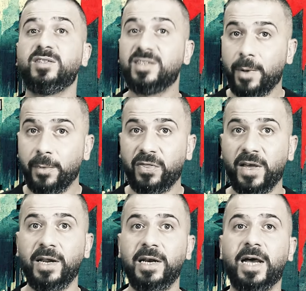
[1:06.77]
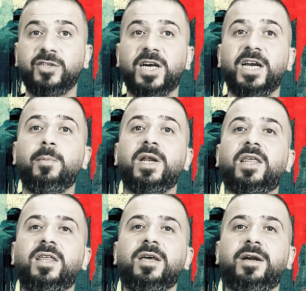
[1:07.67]
السبب الثاني اللي أجاني من
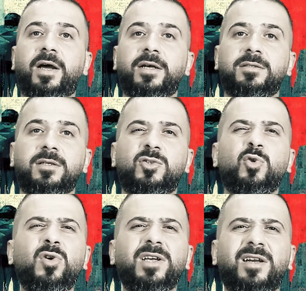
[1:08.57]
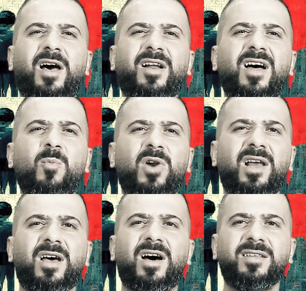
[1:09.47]
كثير ناس سهولة الحرام
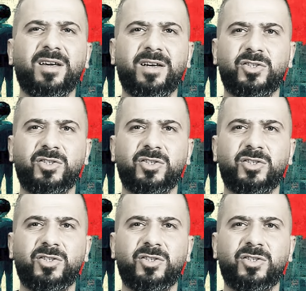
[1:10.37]
والعلاقات غير